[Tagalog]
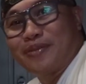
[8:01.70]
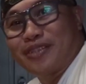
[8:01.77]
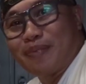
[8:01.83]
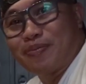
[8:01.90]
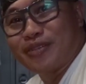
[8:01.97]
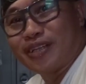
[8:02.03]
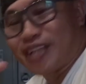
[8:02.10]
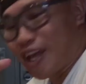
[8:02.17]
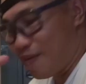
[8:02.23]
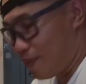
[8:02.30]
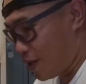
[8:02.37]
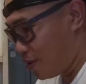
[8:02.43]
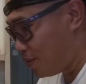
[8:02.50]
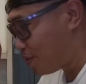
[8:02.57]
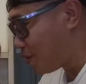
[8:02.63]
tapos na tayo
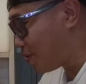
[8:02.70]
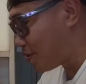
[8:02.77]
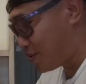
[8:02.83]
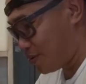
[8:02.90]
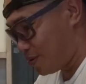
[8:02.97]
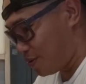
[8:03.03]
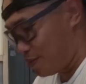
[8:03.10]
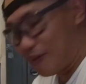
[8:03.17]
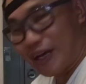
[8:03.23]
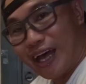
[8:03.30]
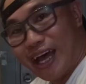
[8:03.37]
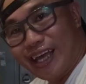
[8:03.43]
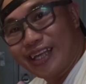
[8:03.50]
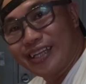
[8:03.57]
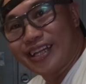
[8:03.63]
magluto. So,
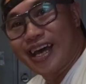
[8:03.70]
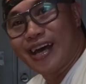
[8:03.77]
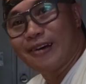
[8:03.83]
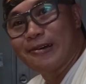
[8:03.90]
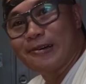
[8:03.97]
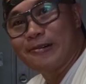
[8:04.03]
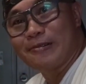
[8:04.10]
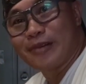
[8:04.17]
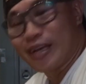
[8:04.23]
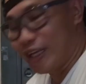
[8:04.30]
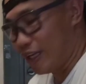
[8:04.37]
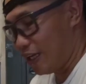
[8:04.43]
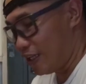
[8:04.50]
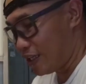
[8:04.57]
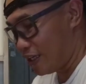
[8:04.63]
kumakain na ako. Kung
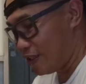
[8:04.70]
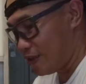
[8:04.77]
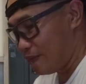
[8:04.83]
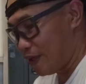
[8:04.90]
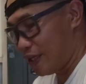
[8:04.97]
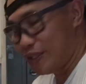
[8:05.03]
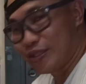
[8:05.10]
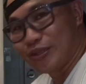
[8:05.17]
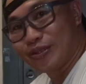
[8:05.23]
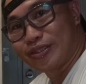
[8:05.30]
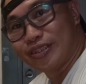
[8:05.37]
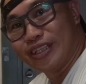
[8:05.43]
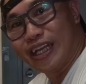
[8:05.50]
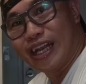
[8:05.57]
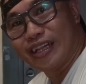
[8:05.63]
nakikita nyo, medyo
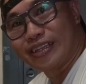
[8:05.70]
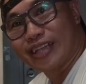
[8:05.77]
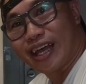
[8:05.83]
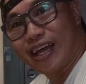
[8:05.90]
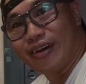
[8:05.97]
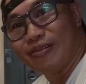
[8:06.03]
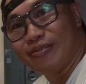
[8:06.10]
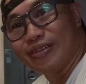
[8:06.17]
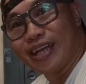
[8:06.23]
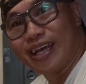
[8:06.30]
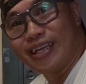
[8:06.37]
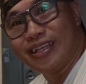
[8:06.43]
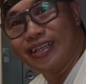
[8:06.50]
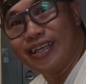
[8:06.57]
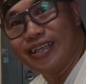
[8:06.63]
nilantakan ko na.
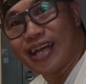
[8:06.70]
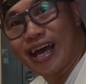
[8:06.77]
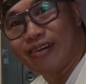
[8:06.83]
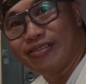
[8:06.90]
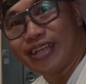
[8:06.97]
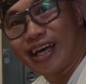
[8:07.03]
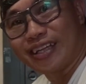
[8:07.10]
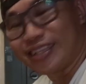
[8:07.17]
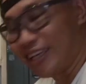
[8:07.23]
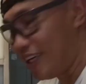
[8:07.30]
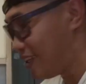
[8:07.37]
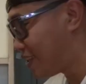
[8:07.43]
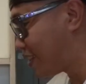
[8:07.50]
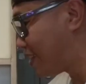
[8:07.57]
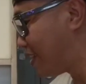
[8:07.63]
Hindi na ako
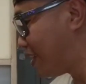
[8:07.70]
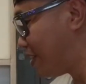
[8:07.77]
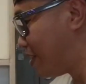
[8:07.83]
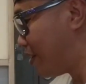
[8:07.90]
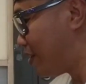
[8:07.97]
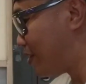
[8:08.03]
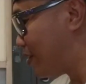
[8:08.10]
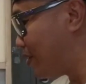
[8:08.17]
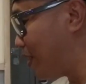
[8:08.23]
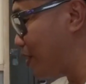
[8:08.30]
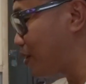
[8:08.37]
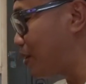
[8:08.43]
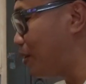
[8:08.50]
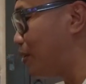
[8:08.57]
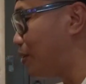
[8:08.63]
nakatiis. So,
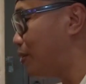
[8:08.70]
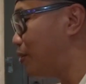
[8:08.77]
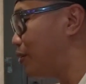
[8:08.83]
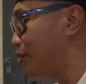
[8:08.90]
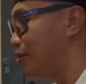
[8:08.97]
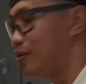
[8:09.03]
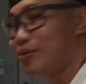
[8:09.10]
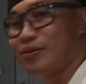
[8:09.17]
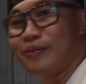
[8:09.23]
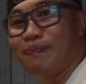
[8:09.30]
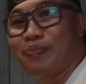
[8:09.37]
ito yung